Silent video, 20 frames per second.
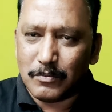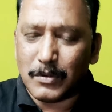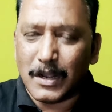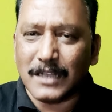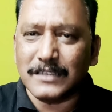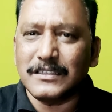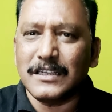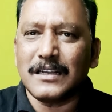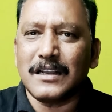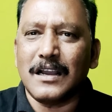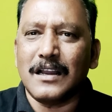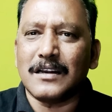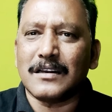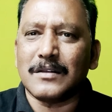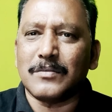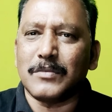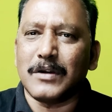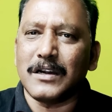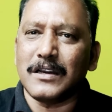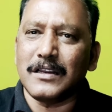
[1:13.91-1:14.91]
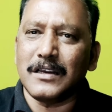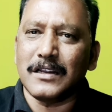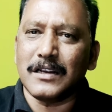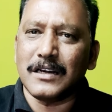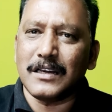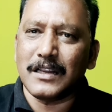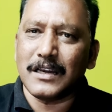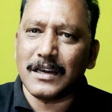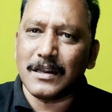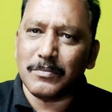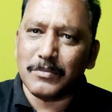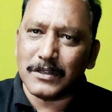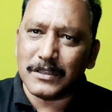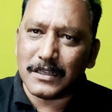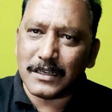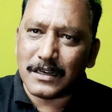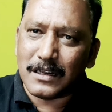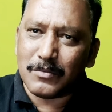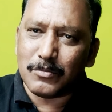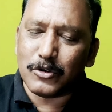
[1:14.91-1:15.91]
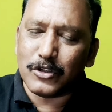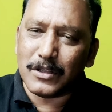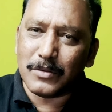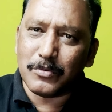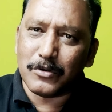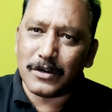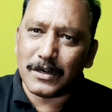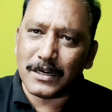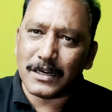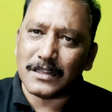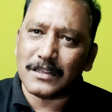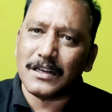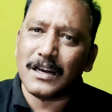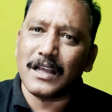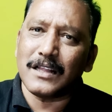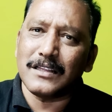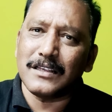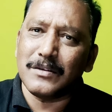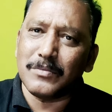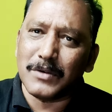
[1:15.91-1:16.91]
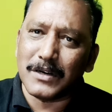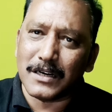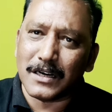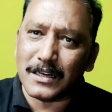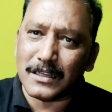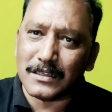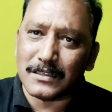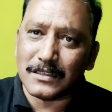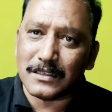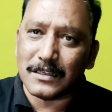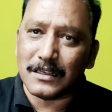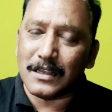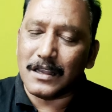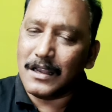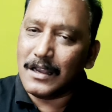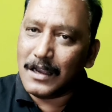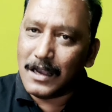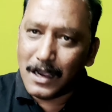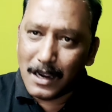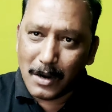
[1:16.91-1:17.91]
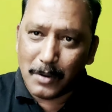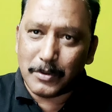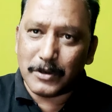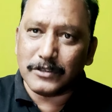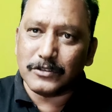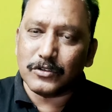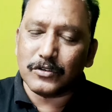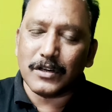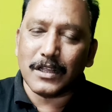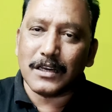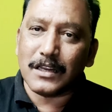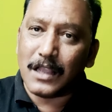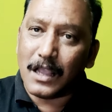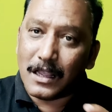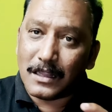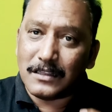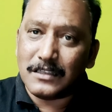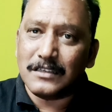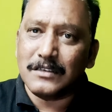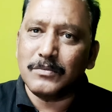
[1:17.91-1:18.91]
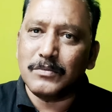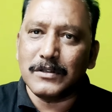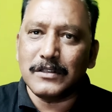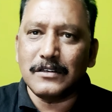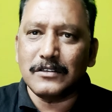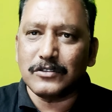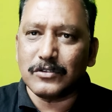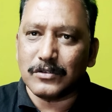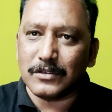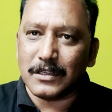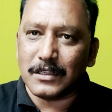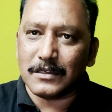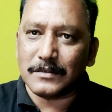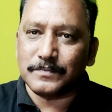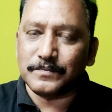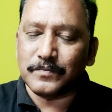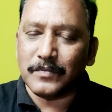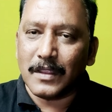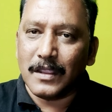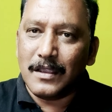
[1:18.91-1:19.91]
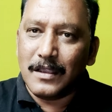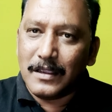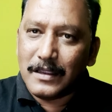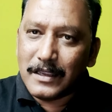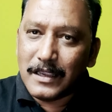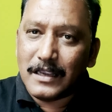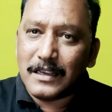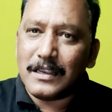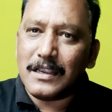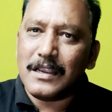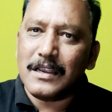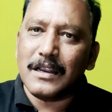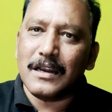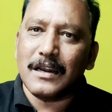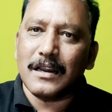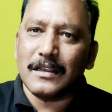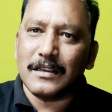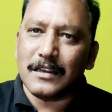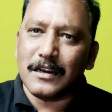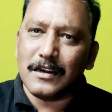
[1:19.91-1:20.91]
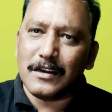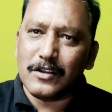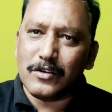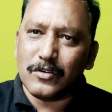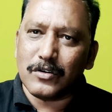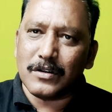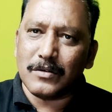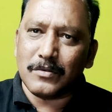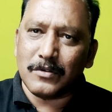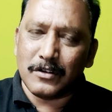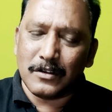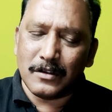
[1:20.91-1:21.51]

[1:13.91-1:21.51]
பாஜக ஆள்ற மாநிலங்கள் எல்லாம் பார்த்திங்கன்னா போதைப்பொருள் கடத்தல் அதிகமாக நடக்குது அப்படின்னு சொன்னார் அதுக்கு பதில் சொன்னார் எங்கே இங்கெல்லாம் எல்லையோர